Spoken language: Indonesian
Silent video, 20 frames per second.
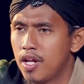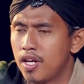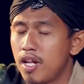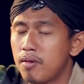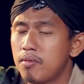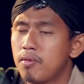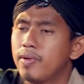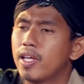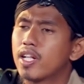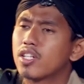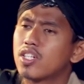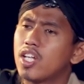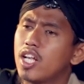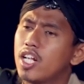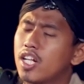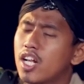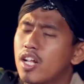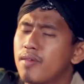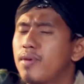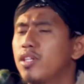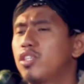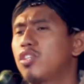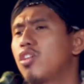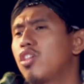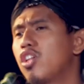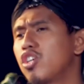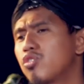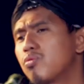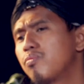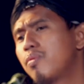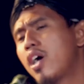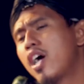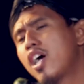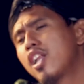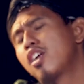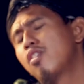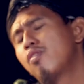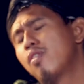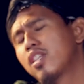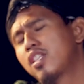Nah pemirsa yang dirahmati Allah
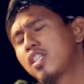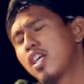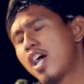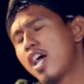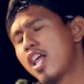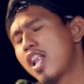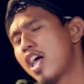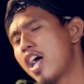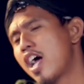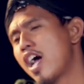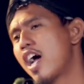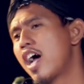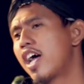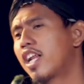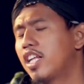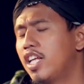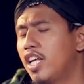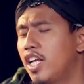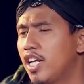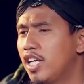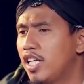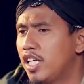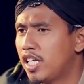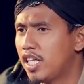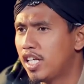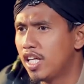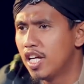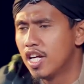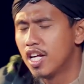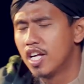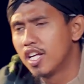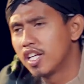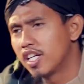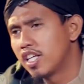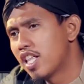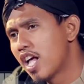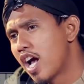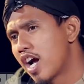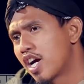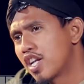Subhanahu wa taala, hari ini
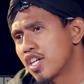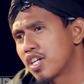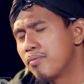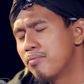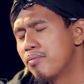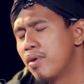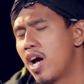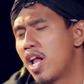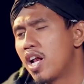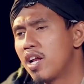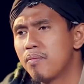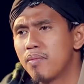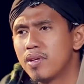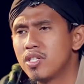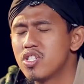kita akan kembali